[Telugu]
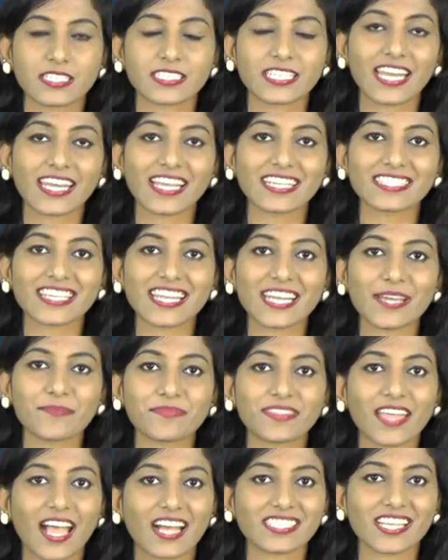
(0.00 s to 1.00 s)
క్షణక్షణం
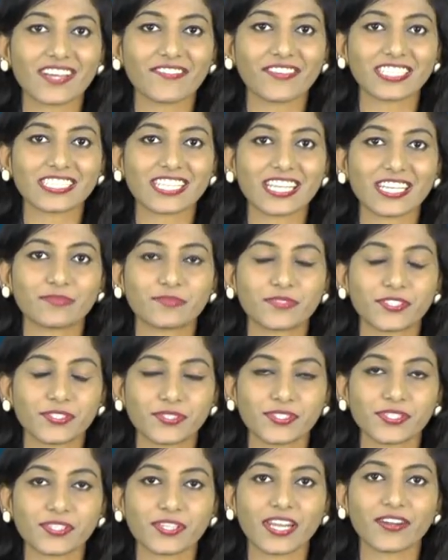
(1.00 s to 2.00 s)
తాజా వీక్షణం
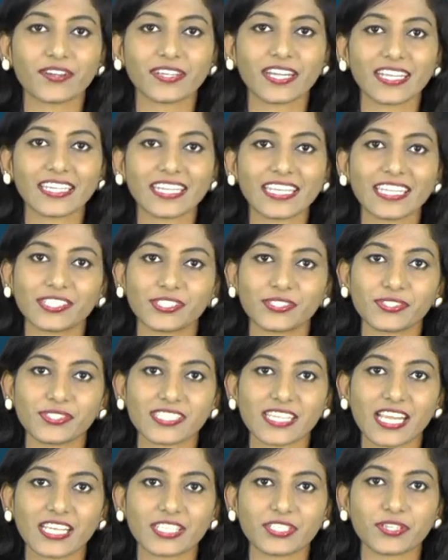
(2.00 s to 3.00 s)
చూస్తూనే ఉండండి
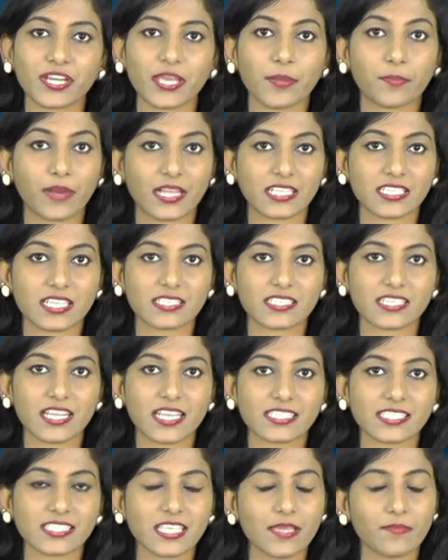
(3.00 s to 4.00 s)
న్యూస్ నైన్ టుడే
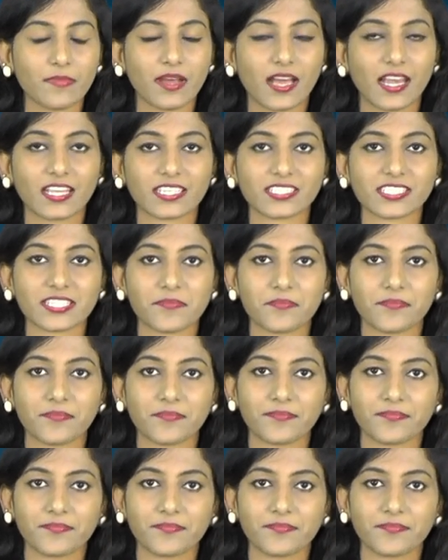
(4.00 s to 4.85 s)
ప్రజాశ్రేయస్సే మా లక్ష్యం